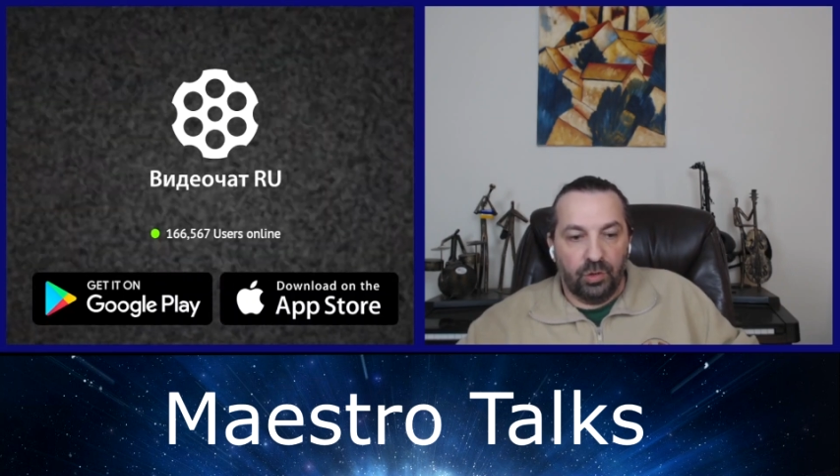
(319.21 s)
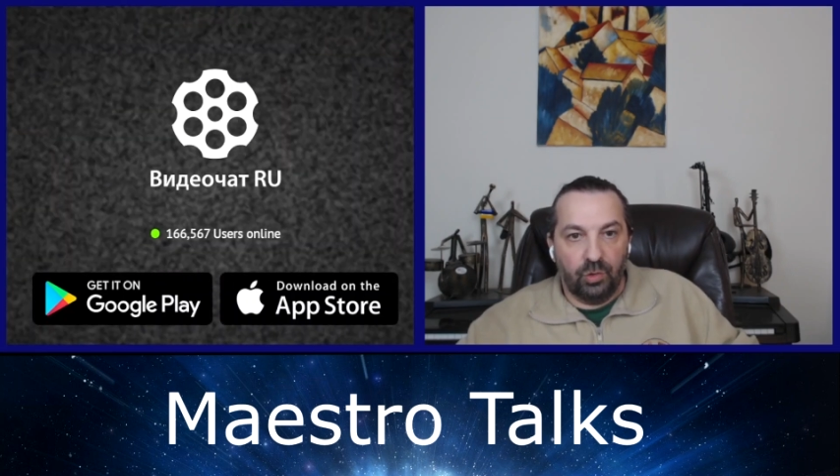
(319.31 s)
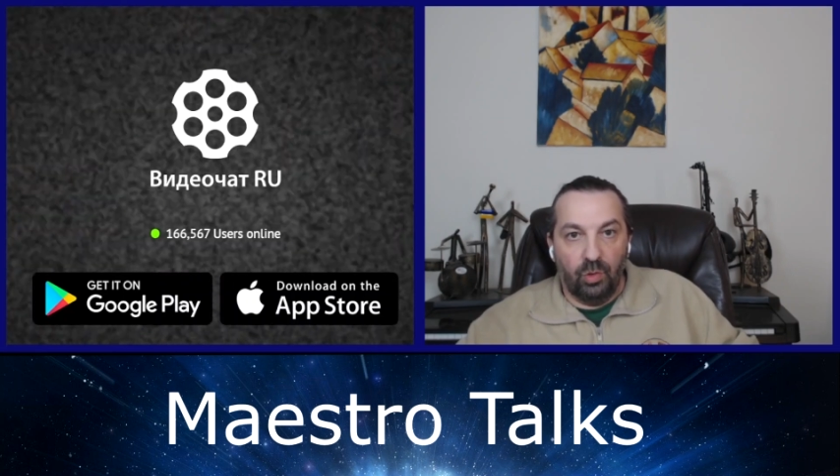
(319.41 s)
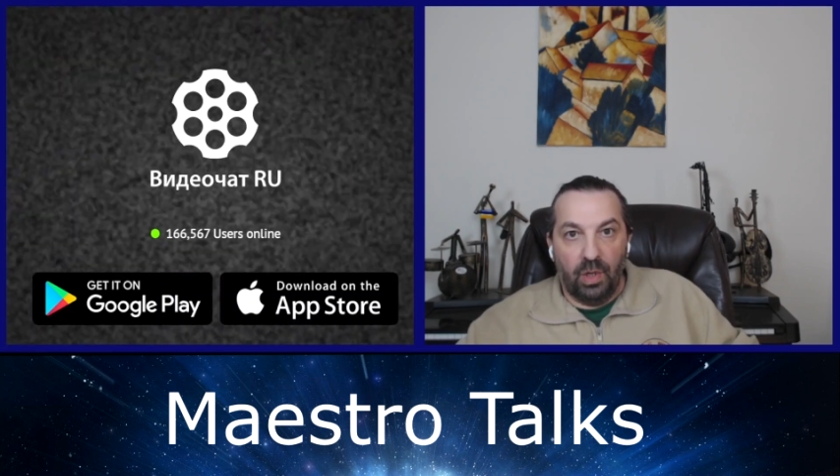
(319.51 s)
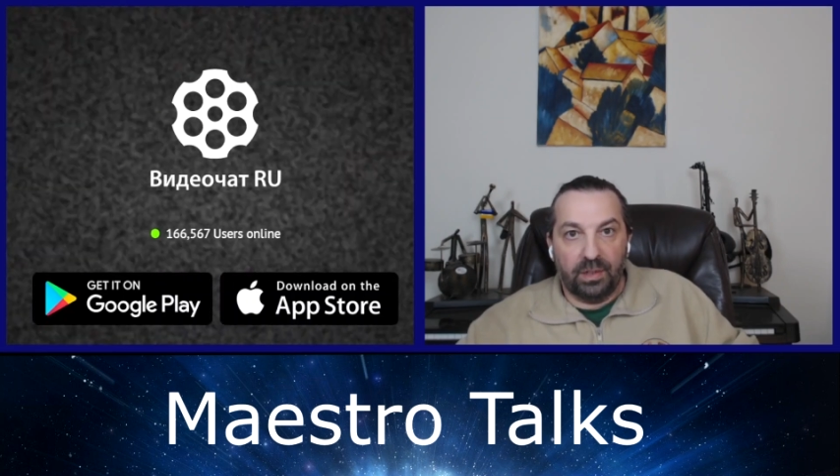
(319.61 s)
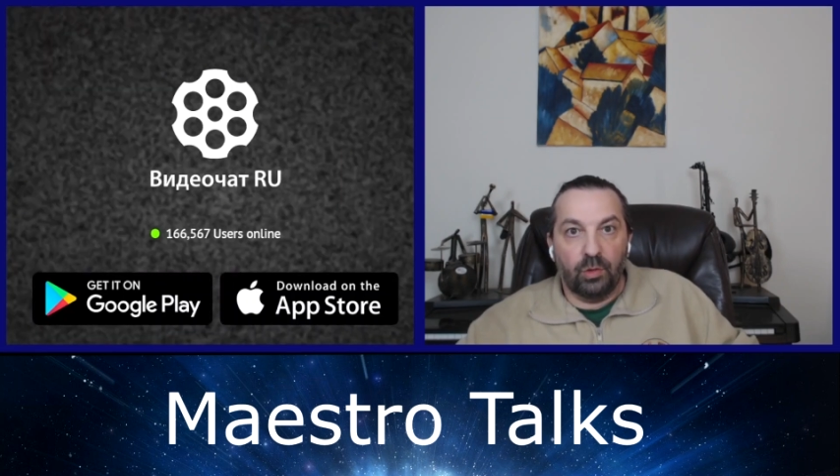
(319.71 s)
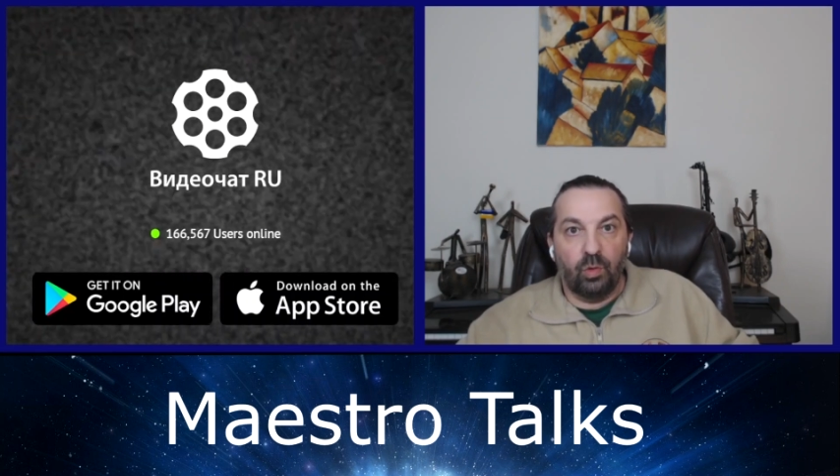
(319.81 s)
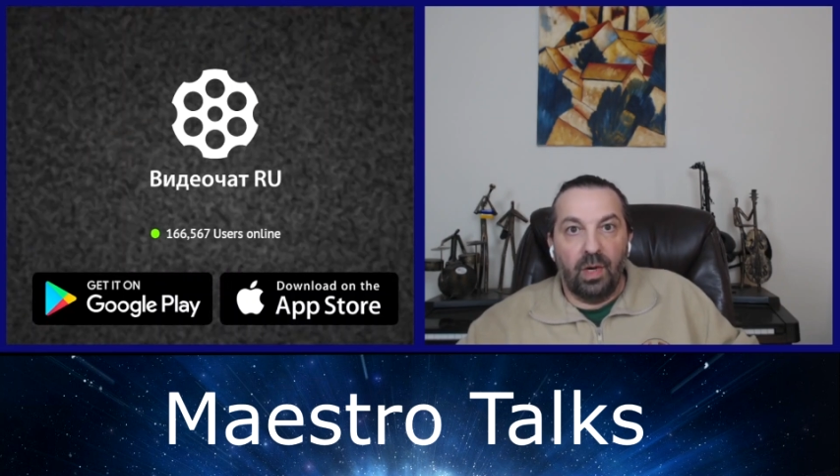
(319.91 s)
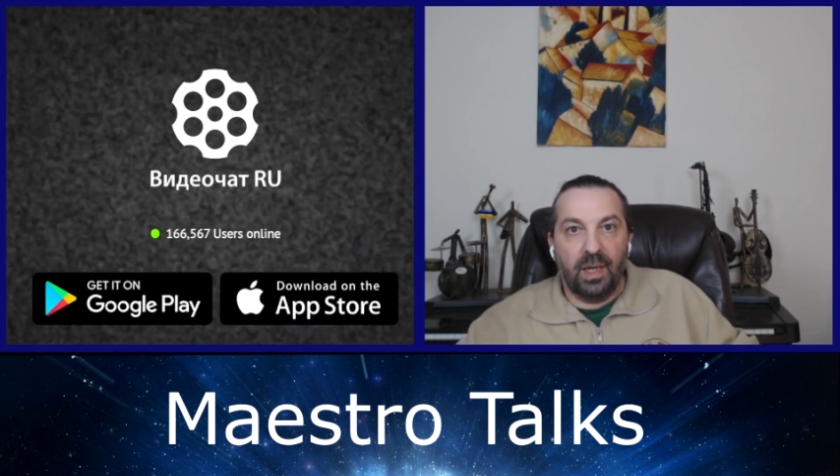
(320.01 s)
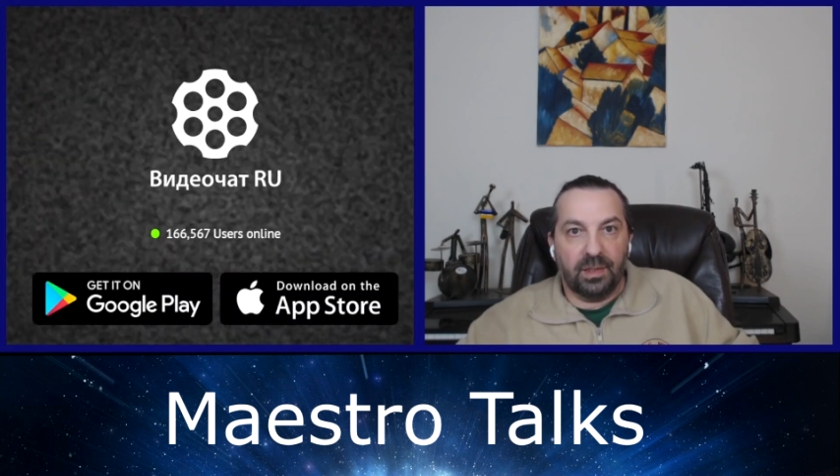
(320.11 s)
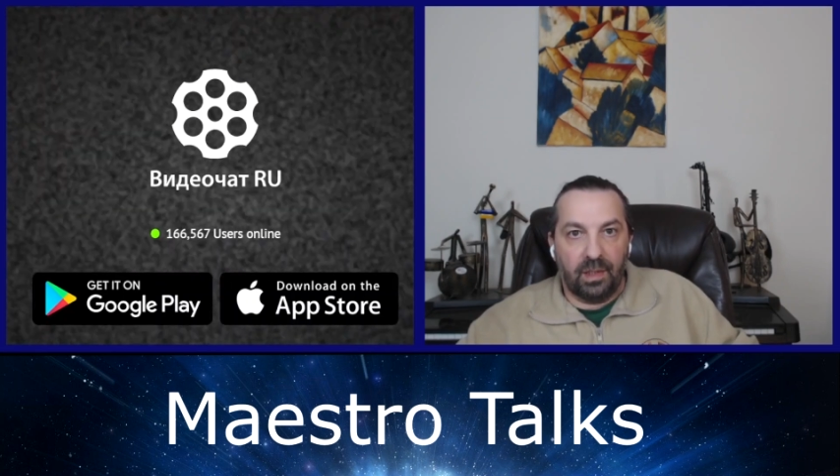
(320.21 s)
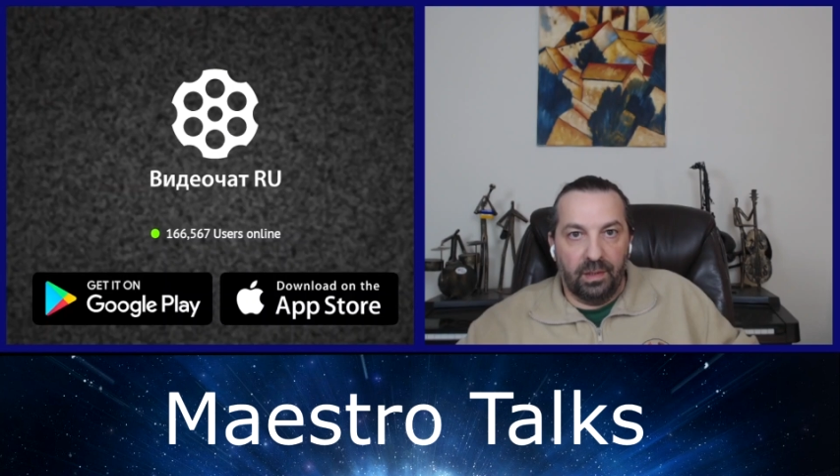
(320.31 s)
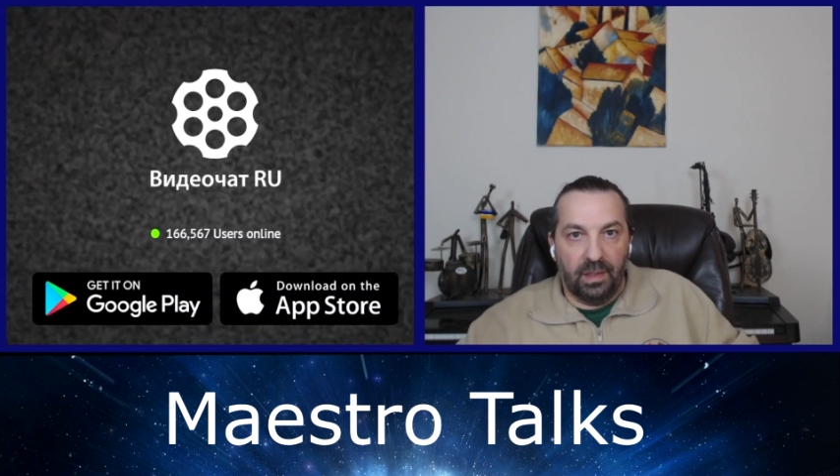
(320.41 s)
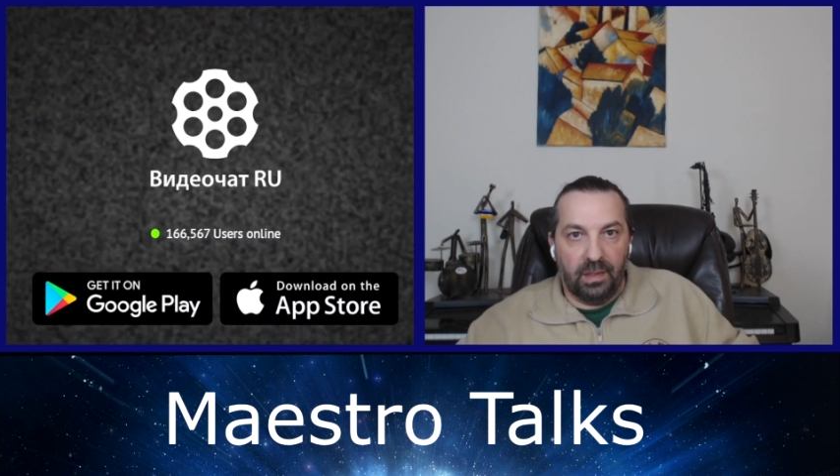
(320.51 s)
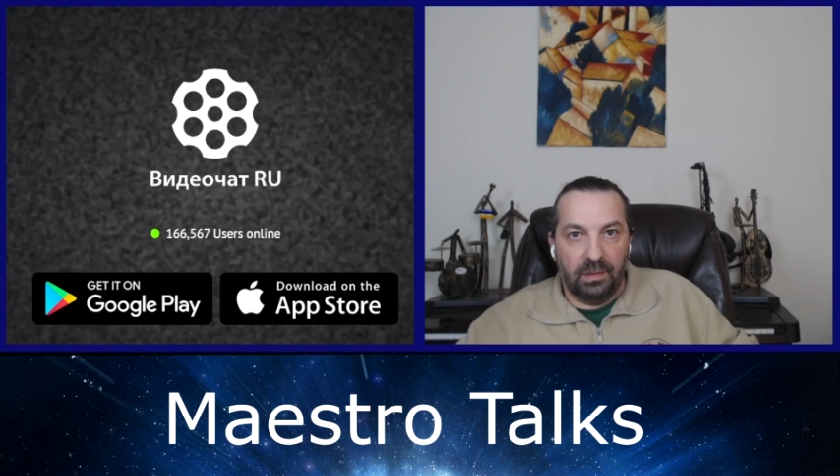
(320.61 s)
что это другая
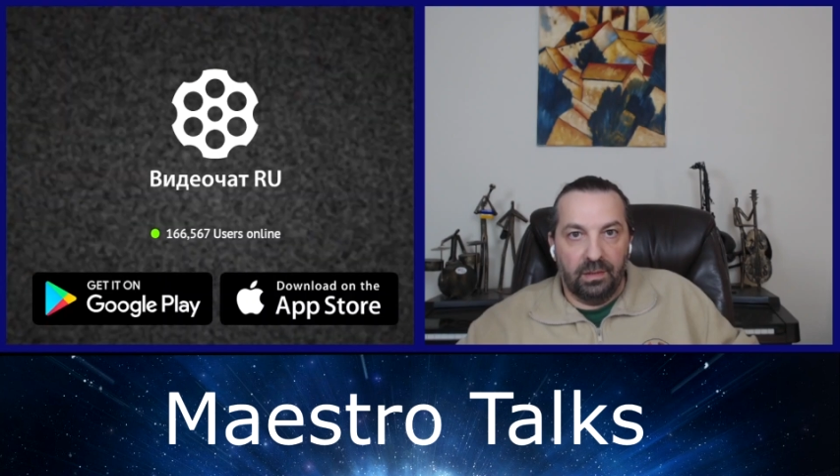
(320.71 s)
страна,